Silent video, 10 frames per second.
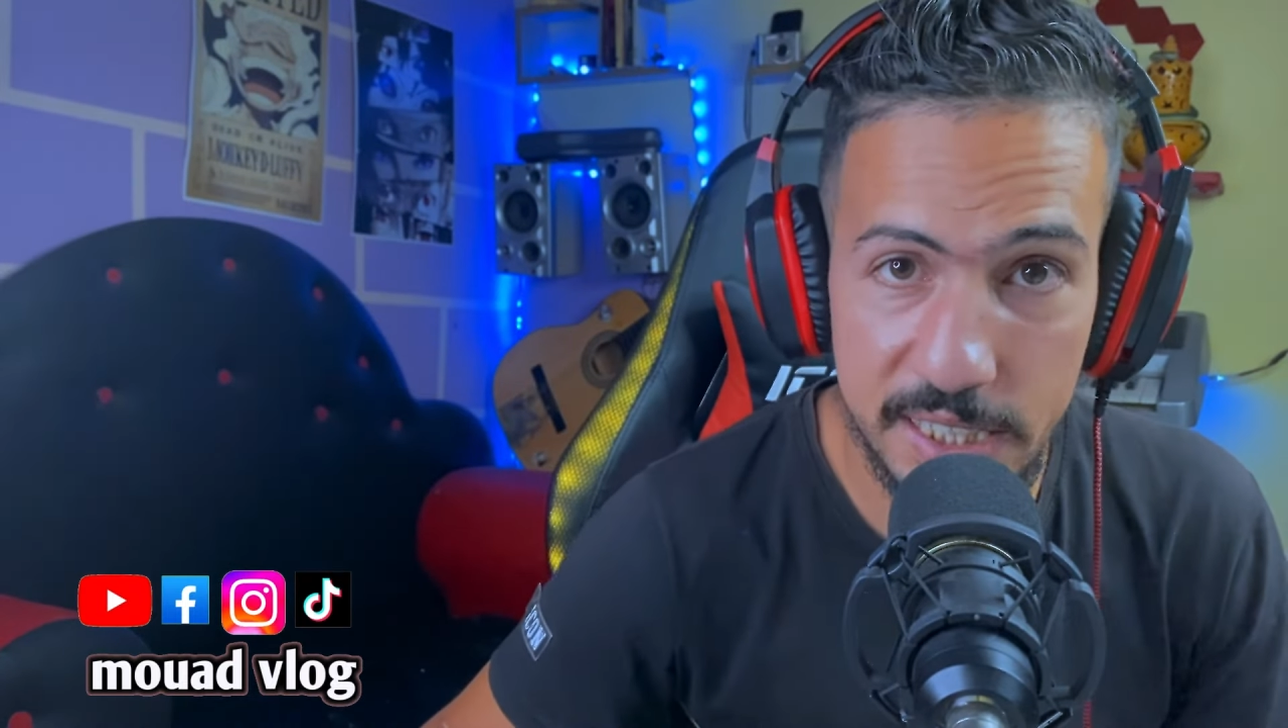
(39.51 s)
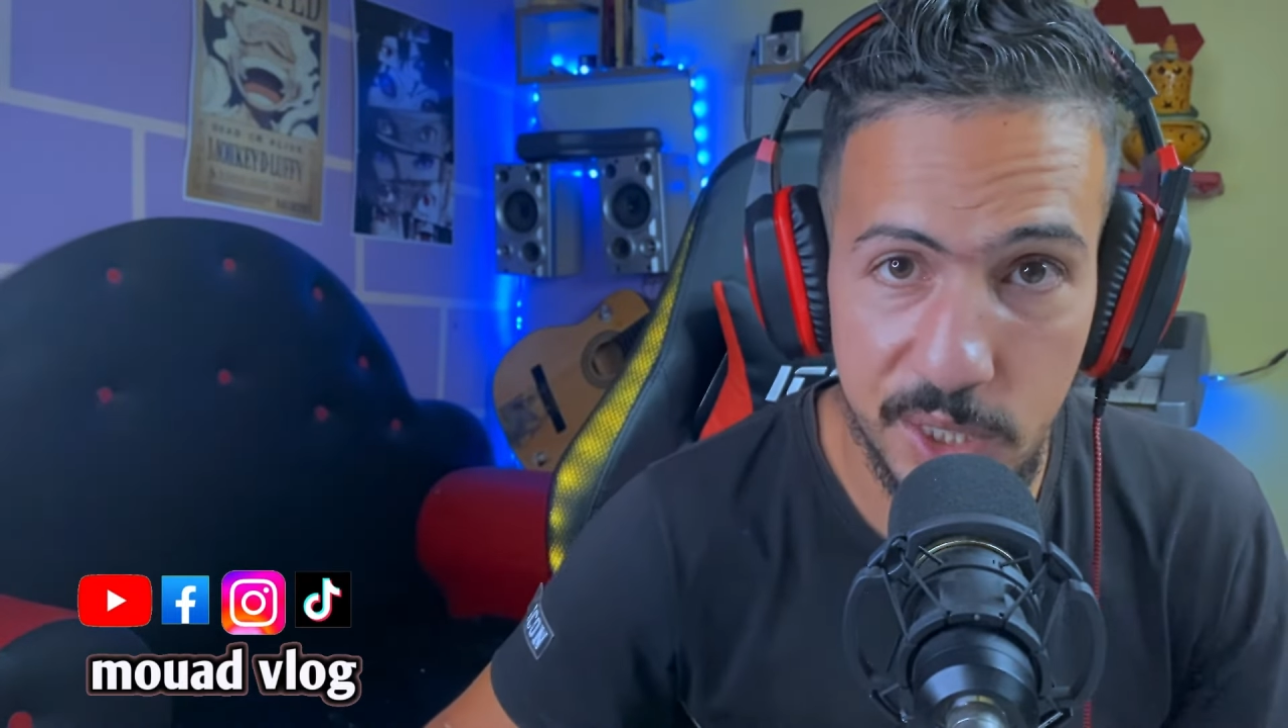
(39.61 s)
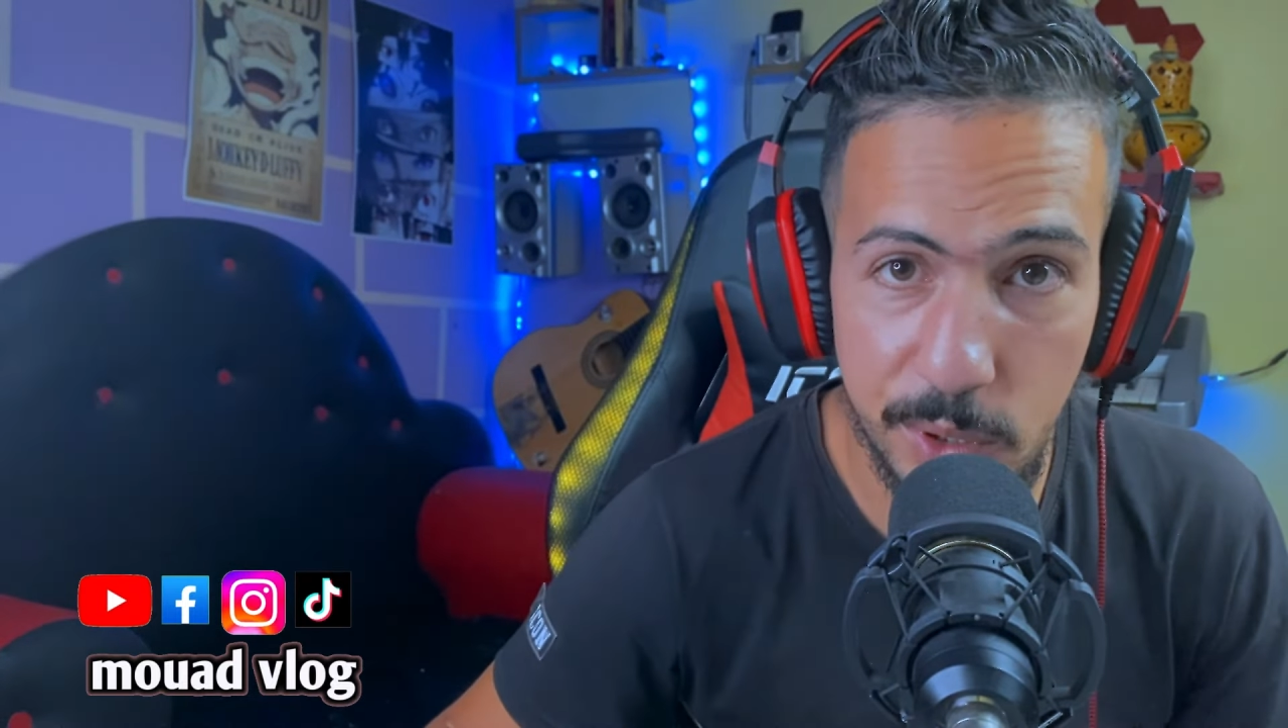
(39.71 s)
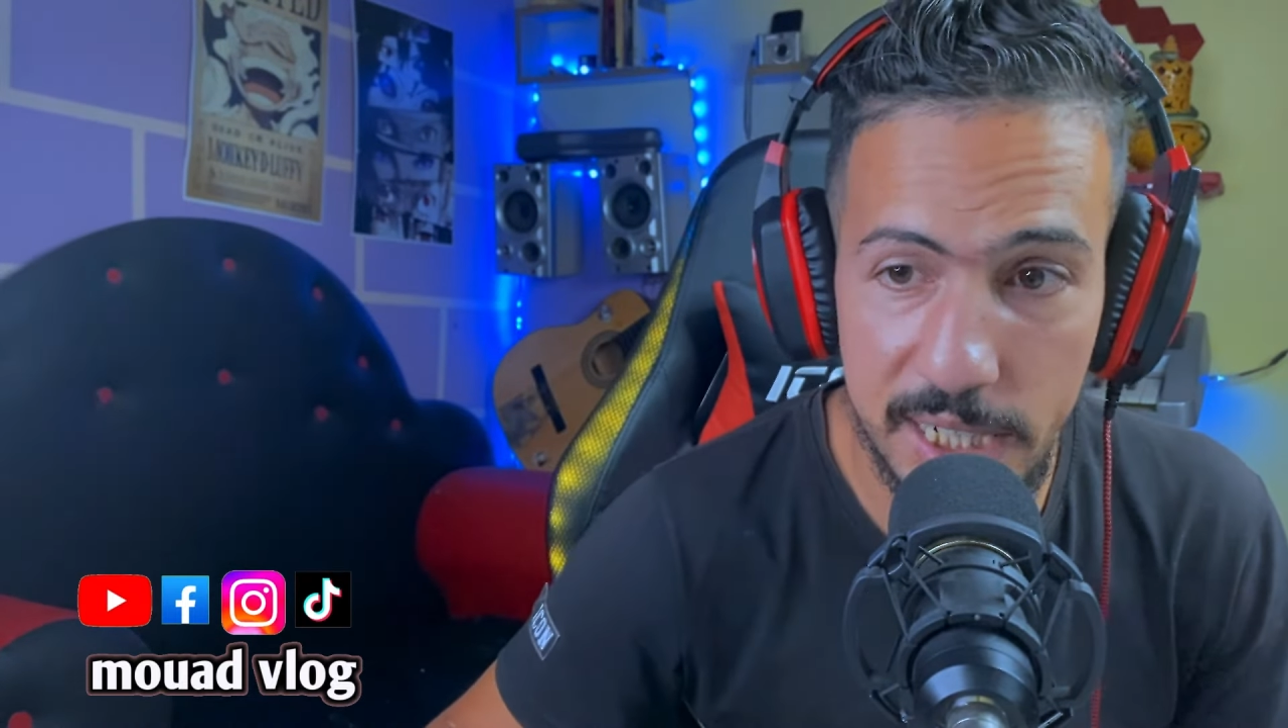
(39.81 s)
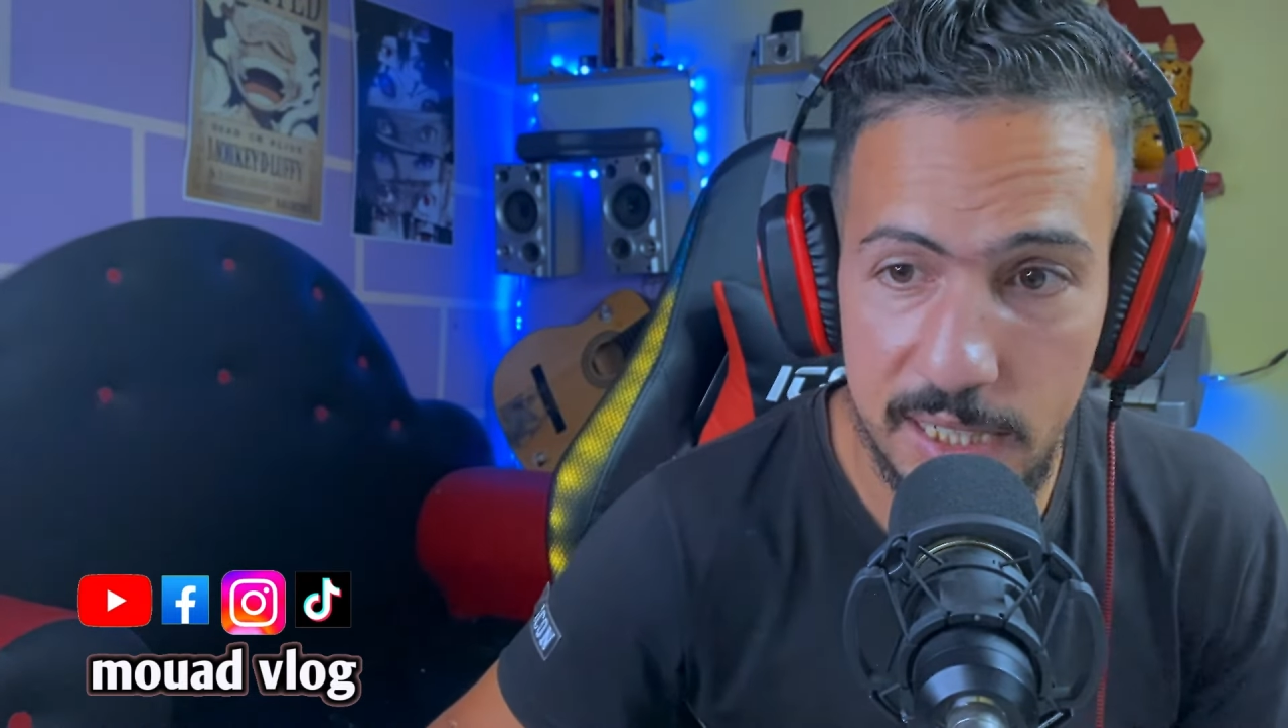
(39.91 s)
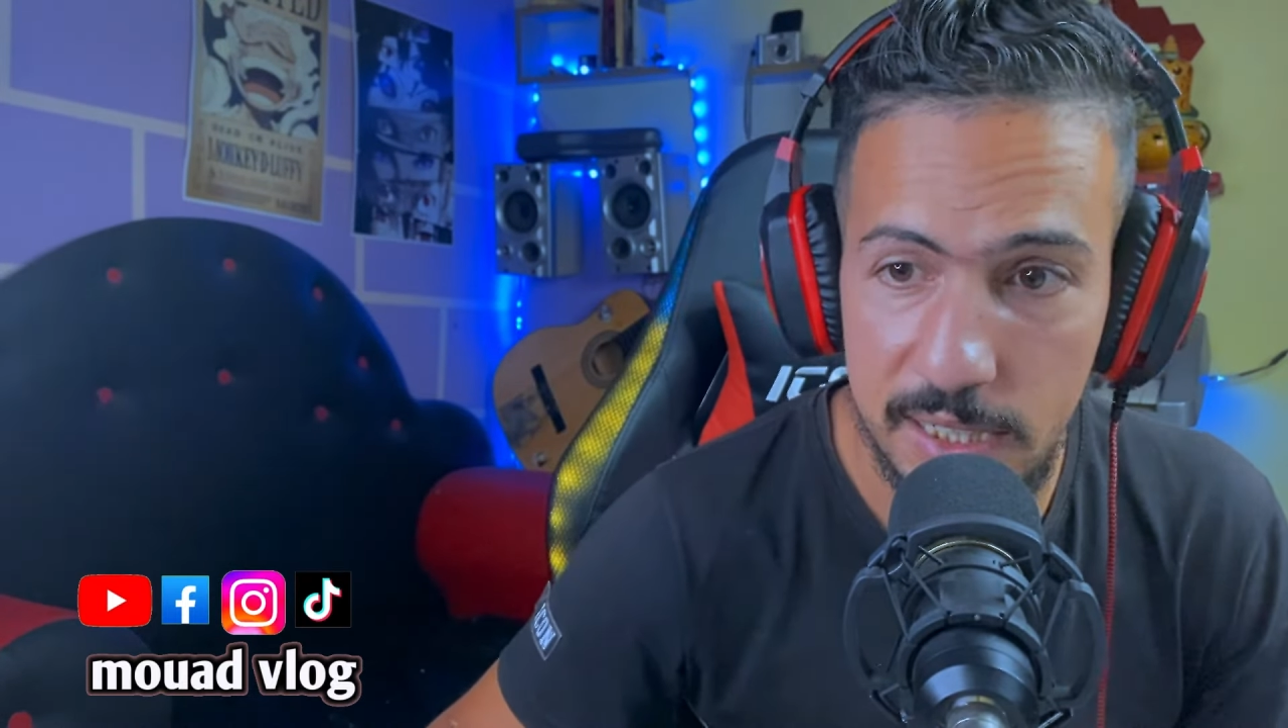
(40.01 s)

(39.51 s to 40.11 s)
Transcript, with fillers: يوقع